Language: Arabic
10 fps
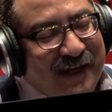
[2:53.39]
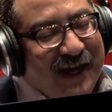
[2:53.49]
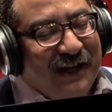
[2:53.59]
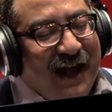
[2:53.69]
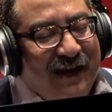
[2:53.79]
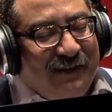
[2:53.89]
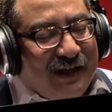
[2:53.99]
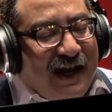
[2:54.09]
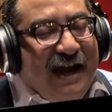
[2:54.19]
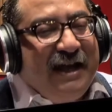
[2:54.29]
لكن
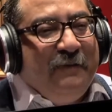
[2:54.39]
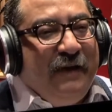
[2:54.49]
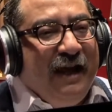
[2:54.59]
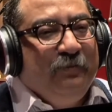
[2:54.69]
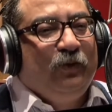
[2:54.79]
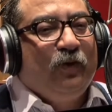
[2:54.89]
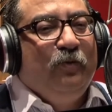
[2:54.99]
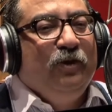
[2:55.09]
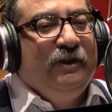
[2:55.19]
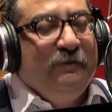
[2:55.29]
اكتر حاجه بقى
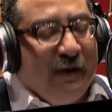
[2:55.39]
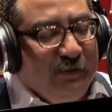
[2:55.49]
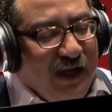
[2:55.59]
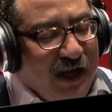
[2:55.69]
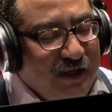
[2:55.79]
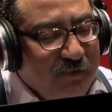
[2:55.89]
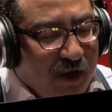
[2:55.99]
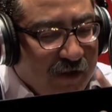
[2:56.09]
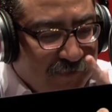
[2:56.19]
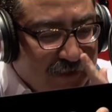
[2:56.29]
بتربطني بعبد الحليم
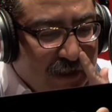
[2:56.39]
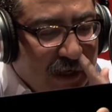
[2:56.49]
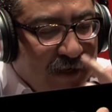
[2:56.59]
حافظ